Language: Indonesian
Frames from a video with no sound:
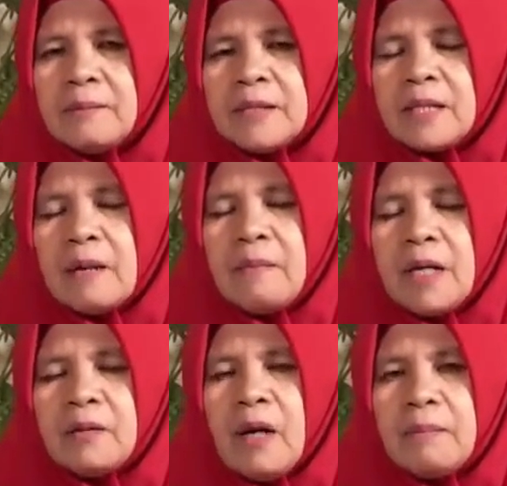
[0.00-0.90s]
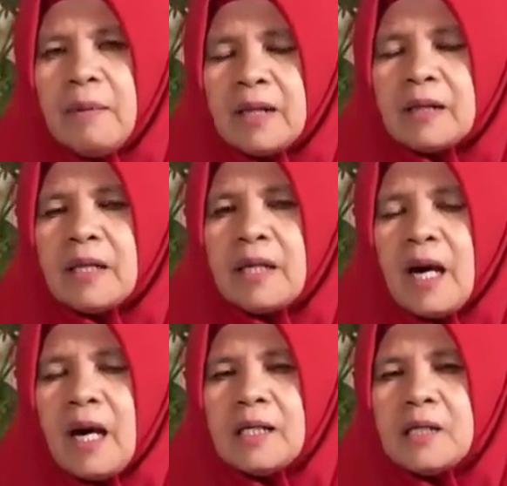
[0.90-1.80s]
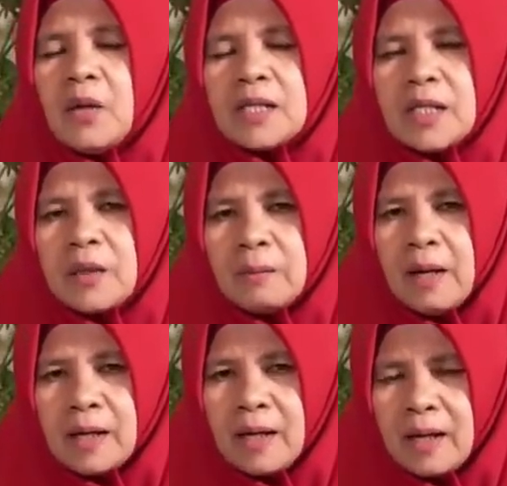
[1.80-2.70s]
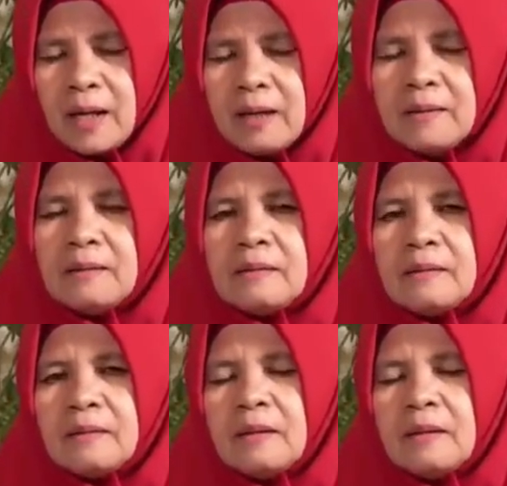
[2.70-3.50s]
bisa madu habat 3 kali 2 sendok makan